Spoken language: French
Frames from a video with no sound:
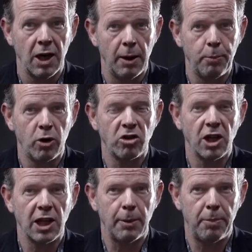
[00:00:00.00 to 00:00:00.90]
Un
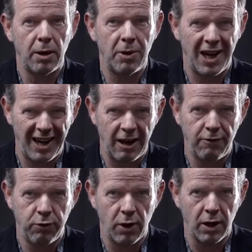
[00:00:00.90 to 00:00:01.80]
projet capable à la
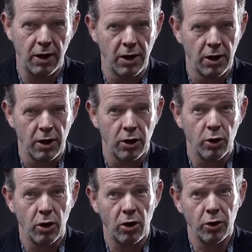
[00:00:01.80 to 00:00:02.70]
fois
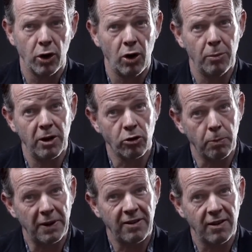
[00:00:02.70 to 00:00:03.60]
de rendre hommage au
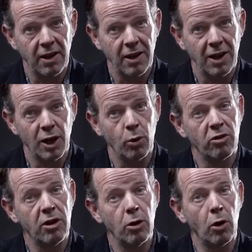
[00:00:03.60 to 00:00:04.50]
passé et
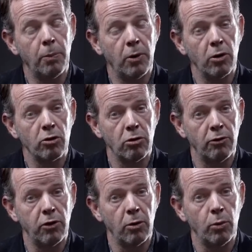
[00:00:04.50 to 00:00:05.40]
aussi de reprendre ce
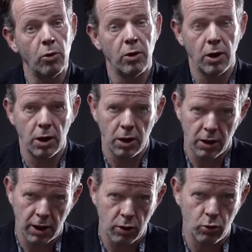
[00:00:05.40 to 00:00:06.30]
flambeau un
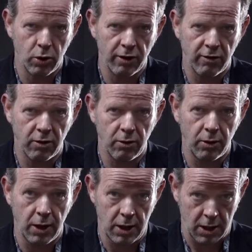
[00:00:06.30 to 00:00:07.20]
très court instant.
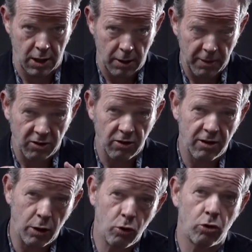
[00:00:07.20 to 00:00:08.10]
Parce que
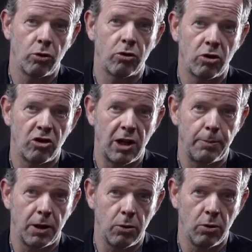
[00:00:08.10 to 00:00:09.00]
s'il y a une chose que j'ai
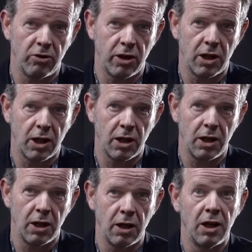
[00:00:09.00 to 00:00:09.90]
appris durant cette
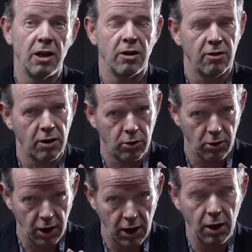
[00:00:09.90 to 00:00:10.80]
carrière, c'est que
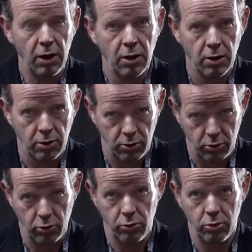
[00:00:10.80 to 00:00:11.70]
rien
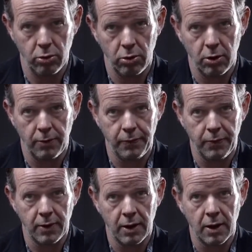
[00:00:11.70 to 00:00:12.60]
ne dure.
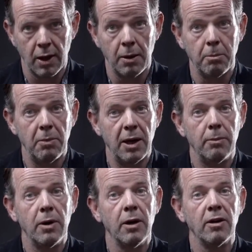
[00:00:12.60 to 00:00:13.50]

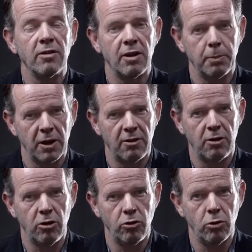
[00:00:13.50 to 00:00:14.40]
Même ces
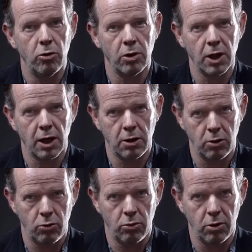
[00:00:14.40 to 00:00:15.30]
prestigieux gardiens
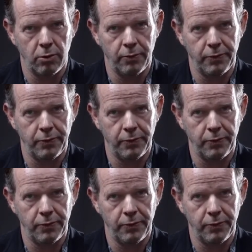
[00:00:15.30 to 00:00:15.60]
du temps.